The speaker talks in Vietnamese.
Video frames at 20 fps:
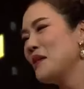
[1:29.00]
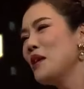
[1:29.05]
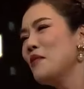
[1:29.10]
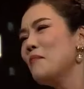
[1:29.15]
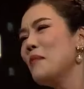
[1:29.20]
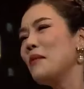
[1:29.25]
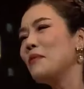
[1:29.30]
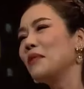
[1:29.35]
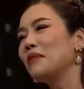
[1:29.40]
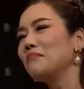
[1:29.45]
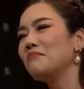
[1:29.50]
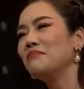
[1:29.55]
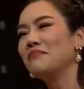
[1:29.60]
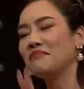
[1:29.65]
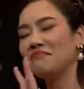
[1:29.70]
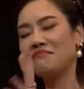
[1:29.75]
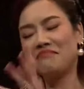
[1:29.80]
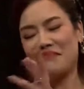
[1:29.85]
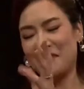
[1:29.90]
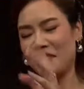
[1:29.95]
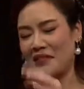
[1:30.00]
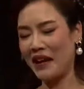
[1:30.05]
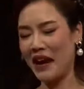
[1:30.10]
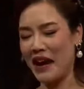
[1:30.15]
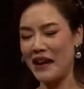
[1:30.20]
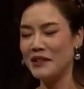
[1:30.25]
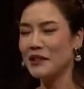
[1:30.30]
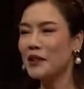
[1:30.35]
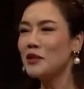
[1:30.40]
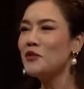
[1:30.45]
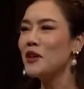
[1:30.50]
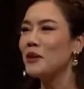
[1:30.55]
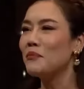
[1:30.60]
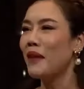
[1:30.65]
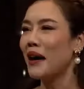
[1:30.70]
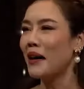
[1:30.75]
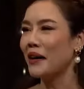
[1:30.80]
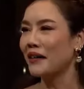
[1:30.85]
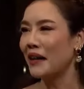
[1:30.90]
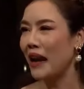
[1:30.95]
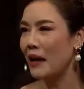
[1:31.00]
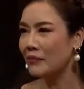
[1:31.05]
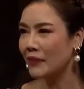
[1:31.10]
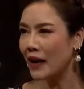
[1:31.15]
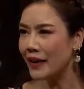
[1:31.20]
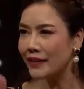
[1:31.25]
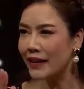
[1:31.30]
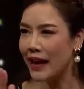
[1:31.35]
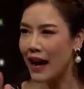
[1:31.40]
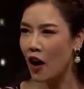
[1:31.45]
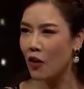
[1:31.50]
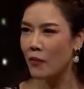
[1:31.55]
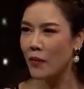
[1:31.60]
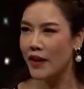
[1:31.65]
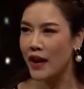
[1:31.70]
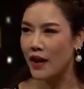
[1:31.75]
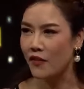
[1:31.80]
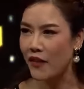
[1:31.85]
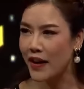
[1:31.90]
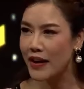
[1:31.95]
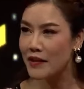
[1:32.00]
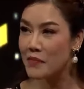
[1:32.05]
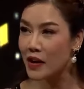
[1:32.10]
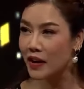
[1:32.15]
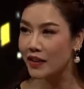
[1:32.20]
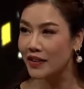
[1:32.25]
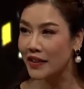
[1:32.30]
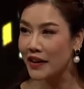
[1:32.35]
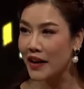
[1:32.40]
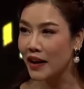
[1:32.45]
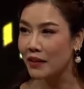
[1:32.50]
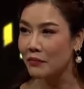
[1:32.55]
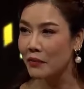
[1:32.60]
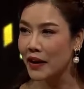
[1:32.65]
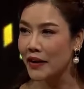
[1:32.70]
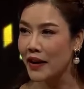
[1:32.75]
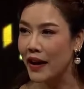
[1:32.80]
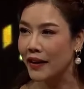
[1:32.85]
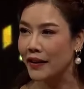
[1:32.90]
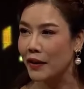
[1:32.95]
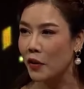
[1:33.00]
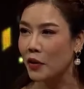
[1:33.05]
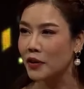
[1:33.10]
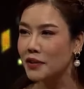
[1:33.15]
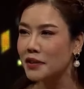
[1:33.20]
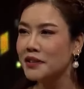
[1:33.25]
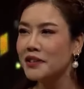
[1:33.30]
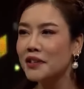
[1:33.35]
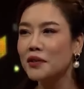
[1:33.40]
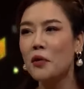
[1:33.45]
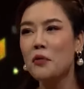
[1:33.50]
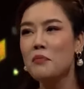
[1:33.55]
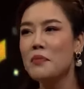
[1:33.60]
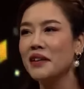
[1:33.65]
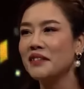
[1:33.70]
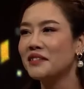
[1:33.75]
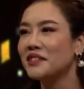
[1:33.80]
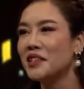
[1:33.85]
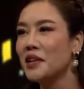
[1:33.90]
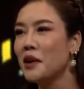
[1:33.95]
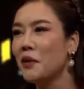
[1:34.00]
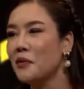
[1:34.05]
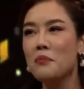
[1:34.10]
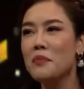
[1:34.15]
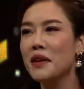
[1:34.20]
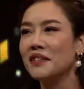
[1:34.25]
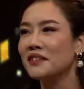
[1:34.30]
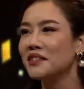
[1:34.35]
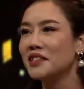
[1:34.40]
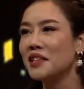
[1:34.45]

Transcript: Nếu mà kể những cái chuyện mà làm cách nào mà để vay mượn tiền mới để kiểu các thứ thì thôi mình siêu.